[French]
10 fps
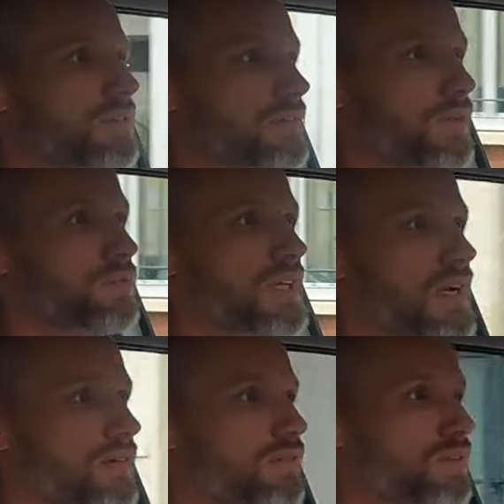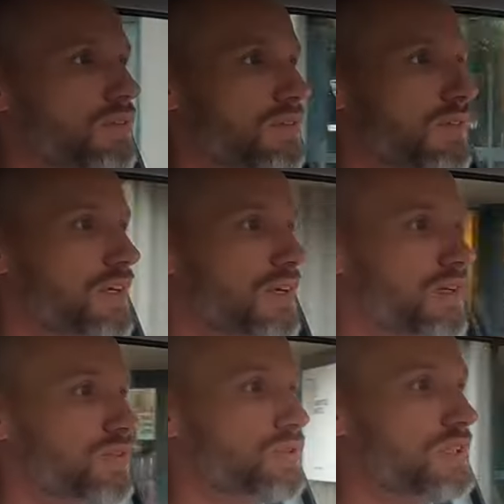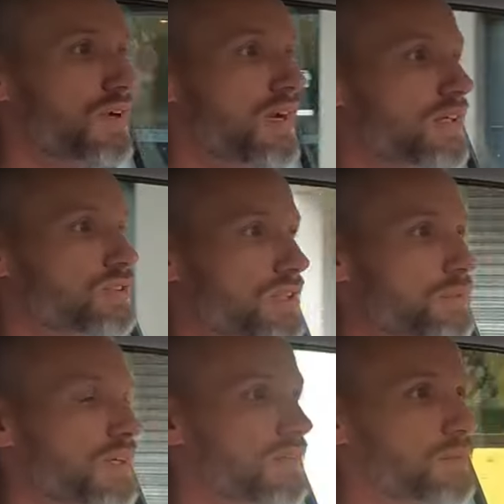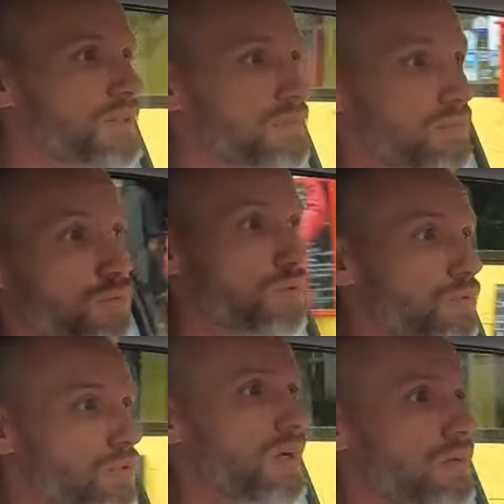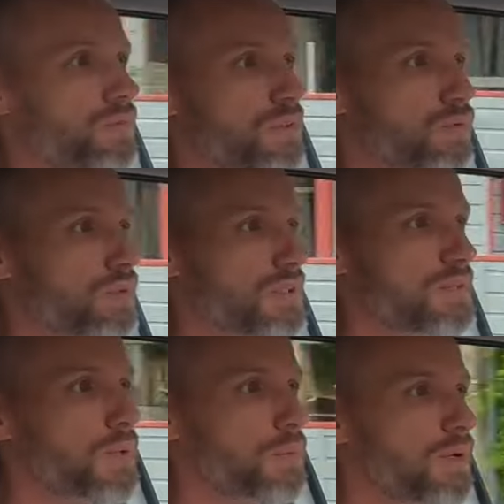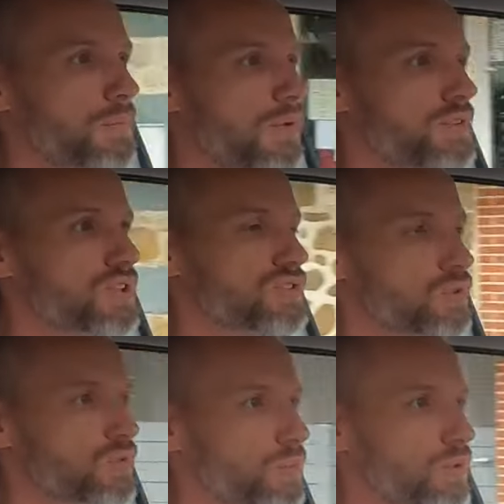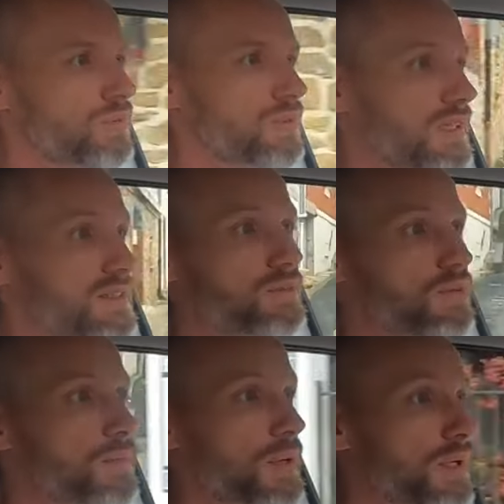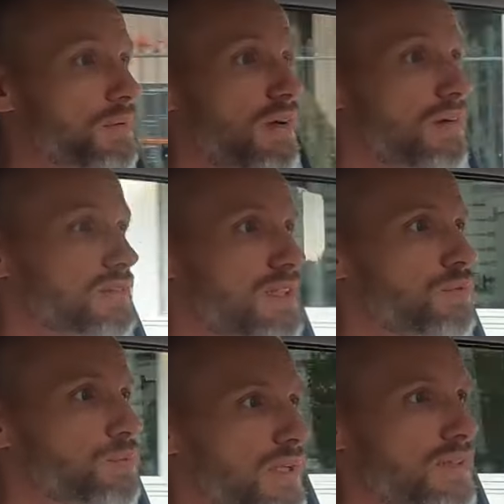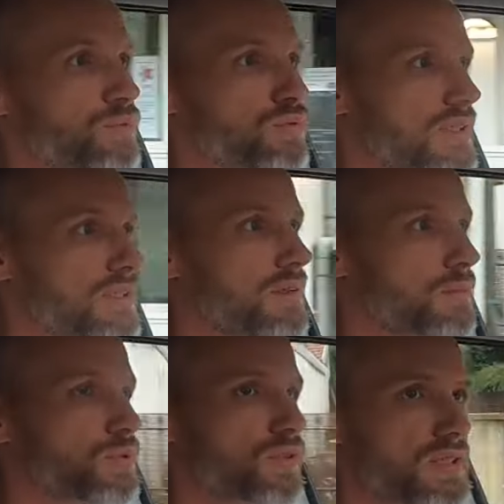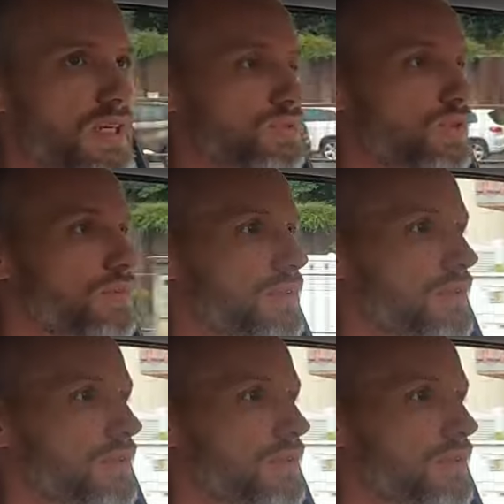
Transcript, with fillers: Quand vous allez la revendre, celui qui va la racheter, ben, il va peut-être lui vouloir une voiture qui permet de charger en combo. Et si vous ne l'avez pas pris, ben, déjà, vous perdez tous ces potentiels acheteurs, en fait.